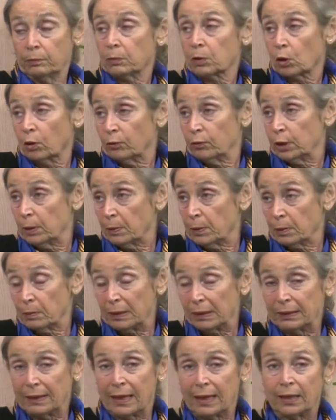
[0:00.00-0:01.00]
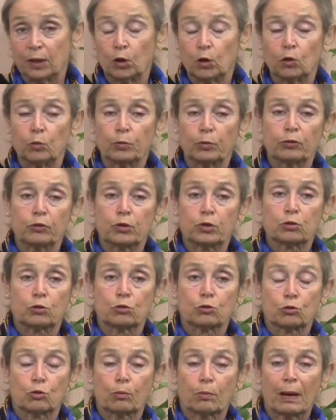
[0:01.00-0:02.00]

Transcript: Covid permettendo, con il professor